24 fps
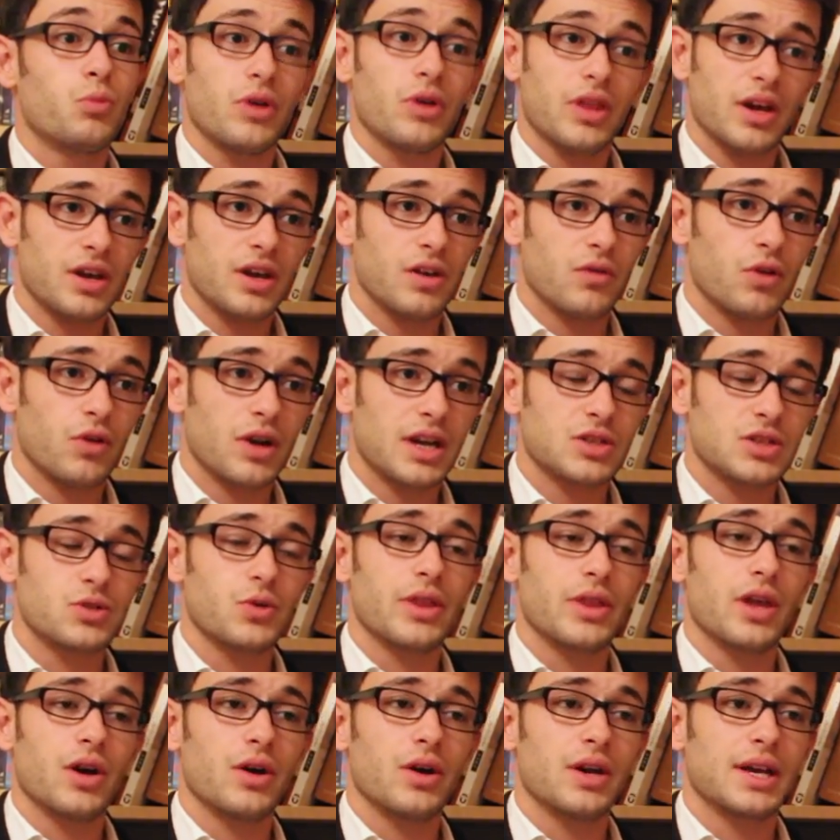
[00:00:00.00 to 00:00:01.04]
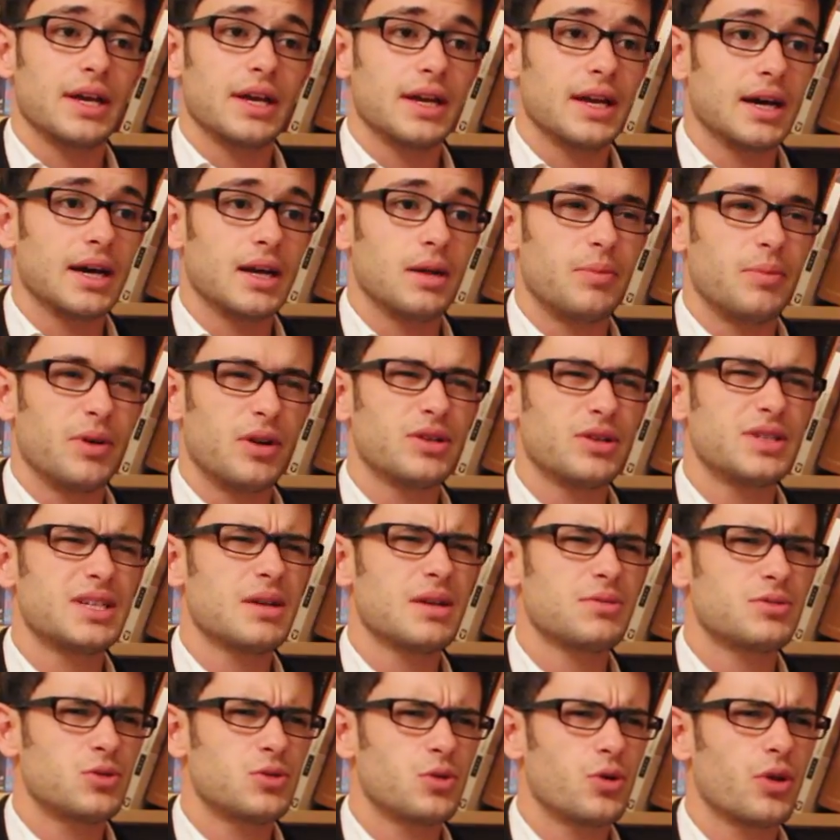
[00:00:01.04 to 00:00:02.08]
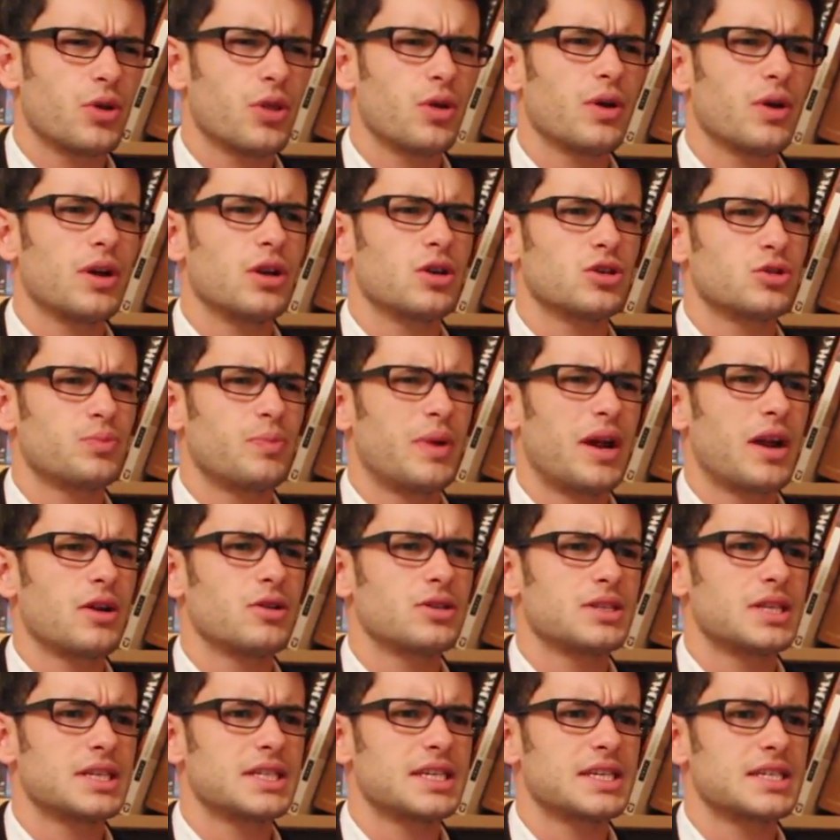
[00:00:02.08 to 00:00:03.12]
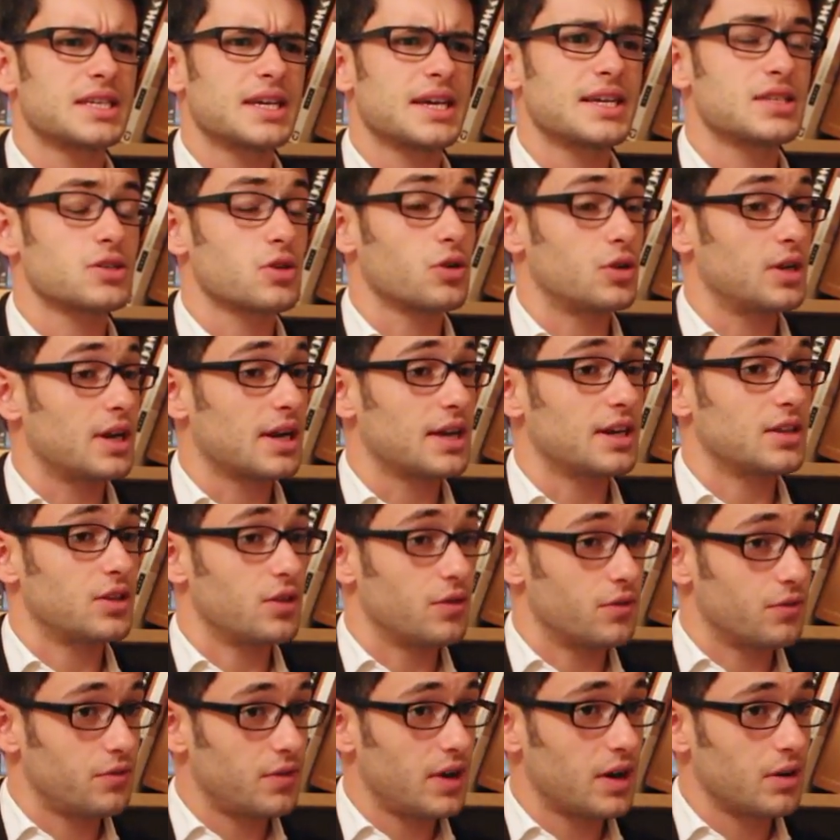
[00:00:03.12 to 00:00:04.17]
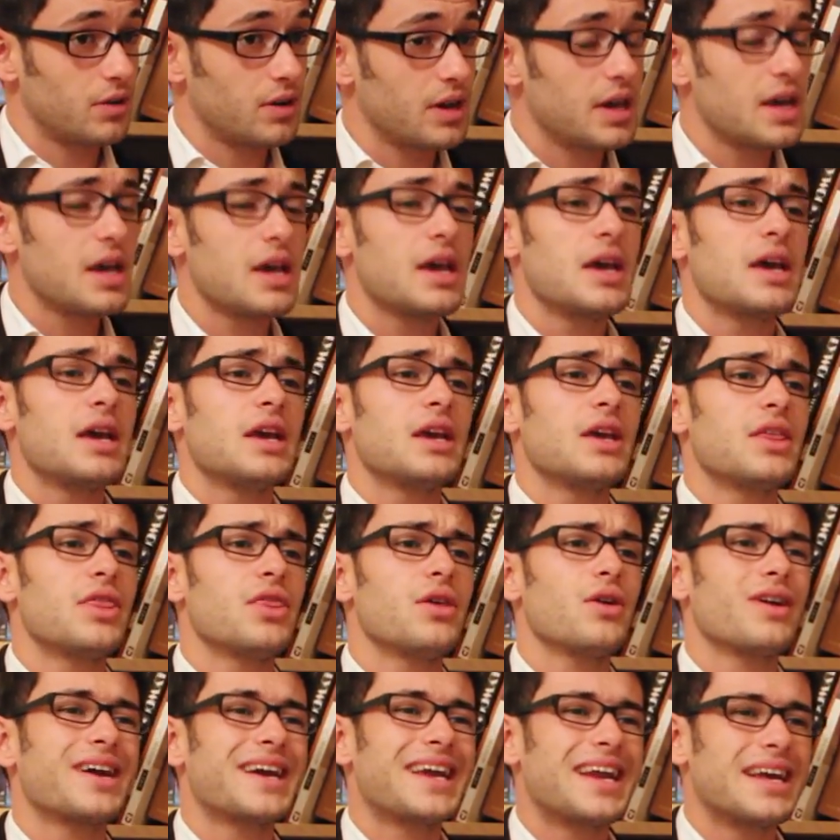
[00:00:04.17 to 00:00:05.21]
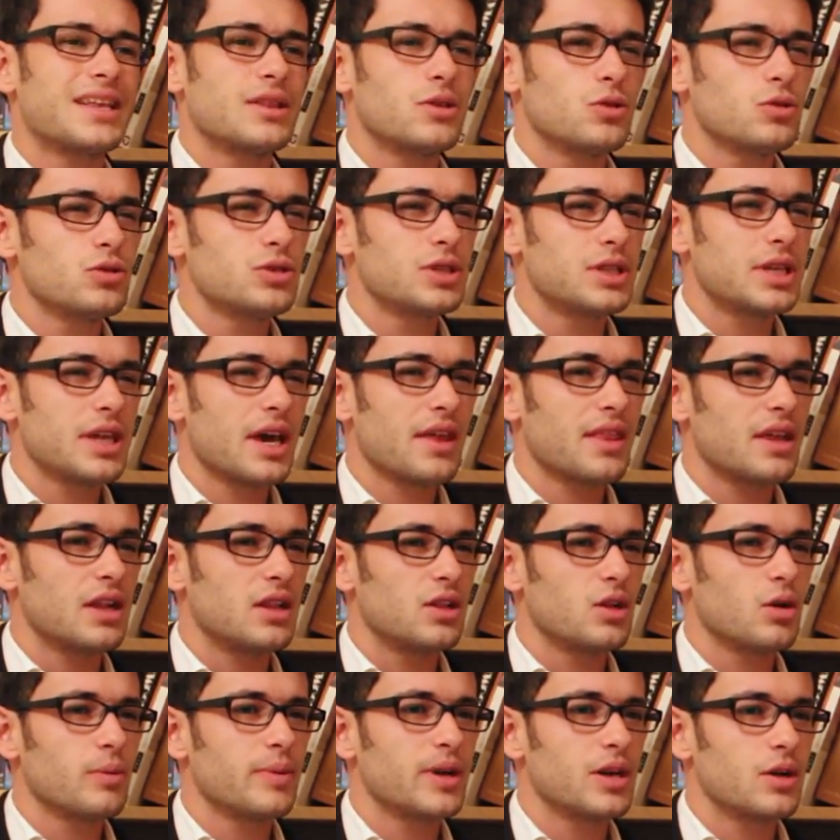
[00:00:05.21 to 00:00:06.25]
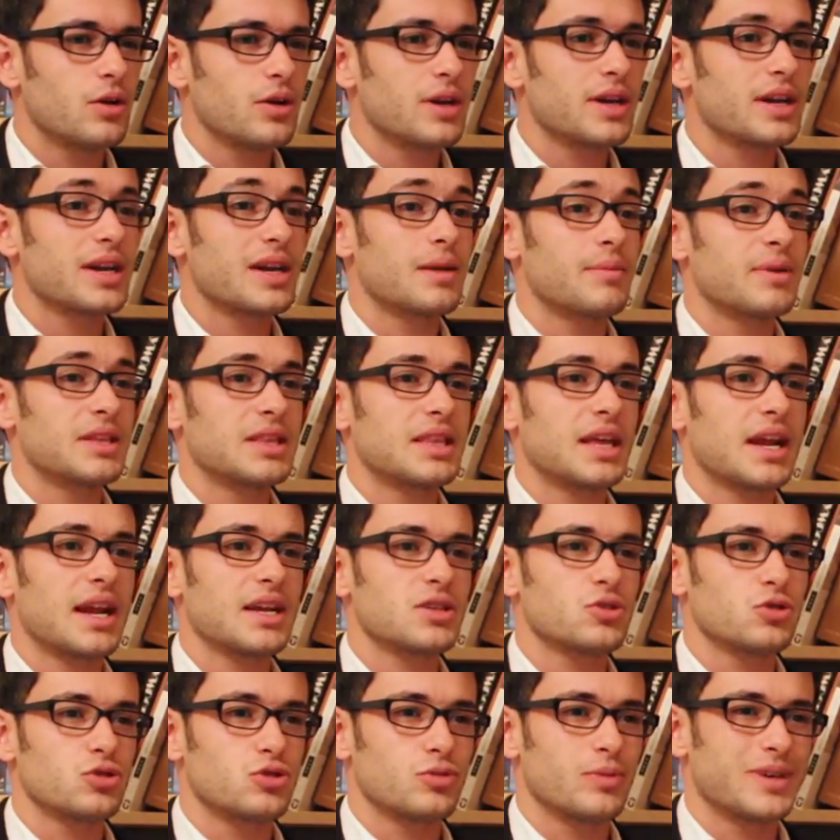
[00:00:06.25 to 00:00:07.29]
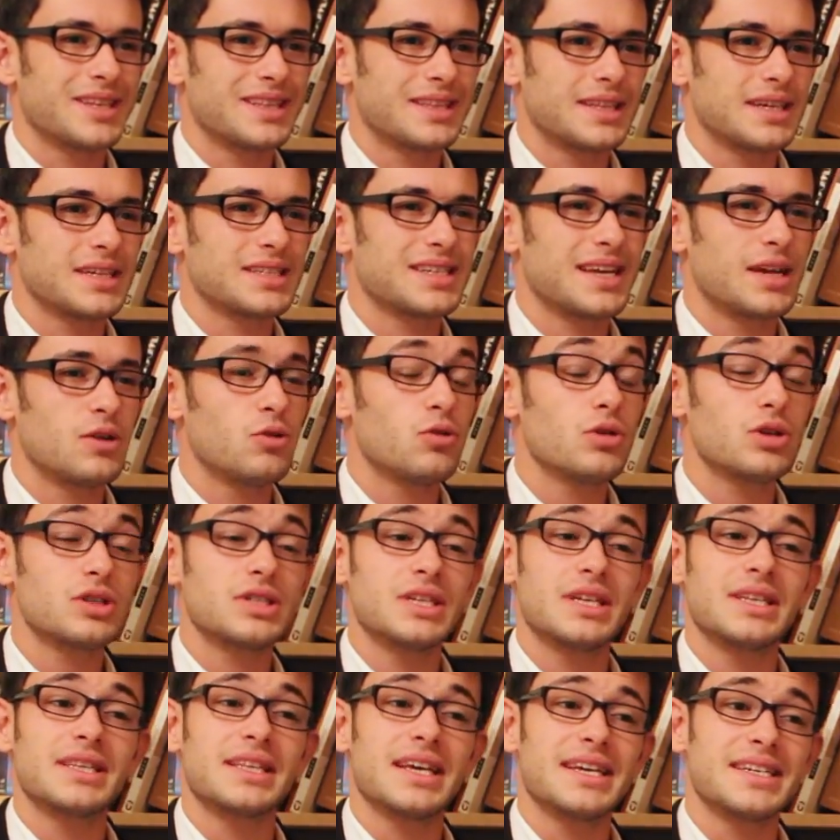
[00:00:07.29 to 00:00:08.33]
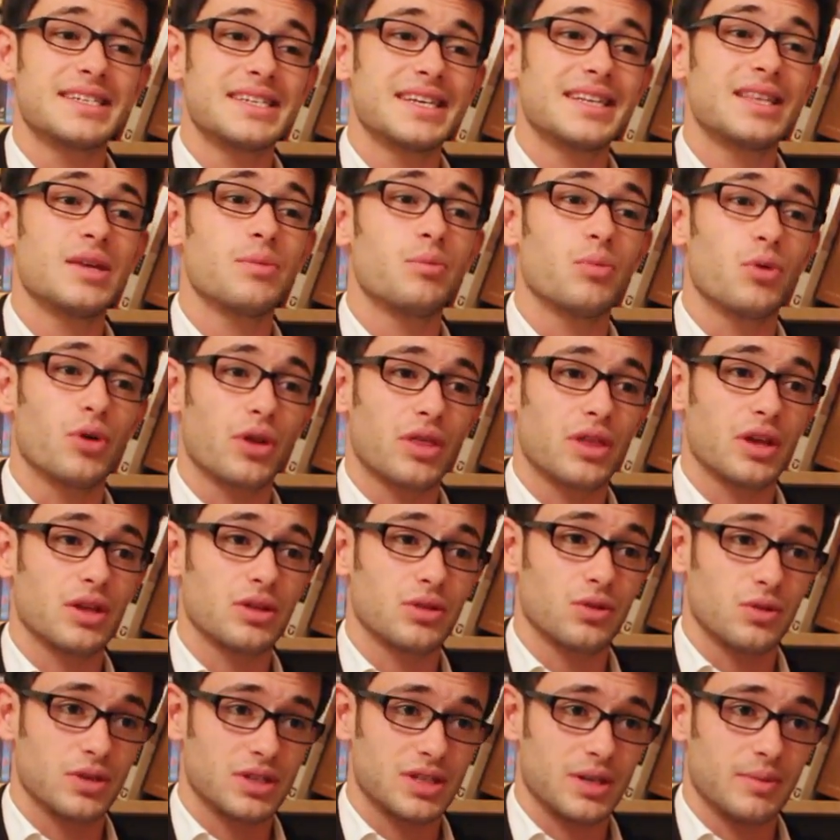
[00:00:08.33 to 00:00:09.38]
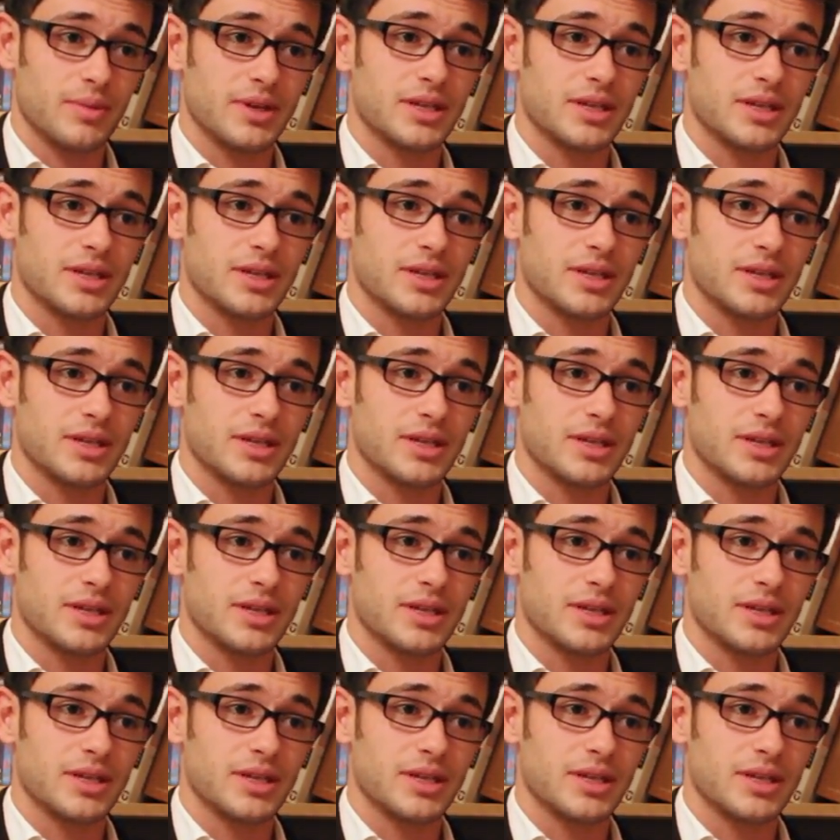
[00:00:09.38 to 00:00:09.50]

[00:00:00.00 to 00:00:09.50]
Puede que no fuera su idea original, pero ese absurdo en los planos de ese sketch con el que triunfaron hizo que la industria del dominó incrementara sus ventas en un 87% ese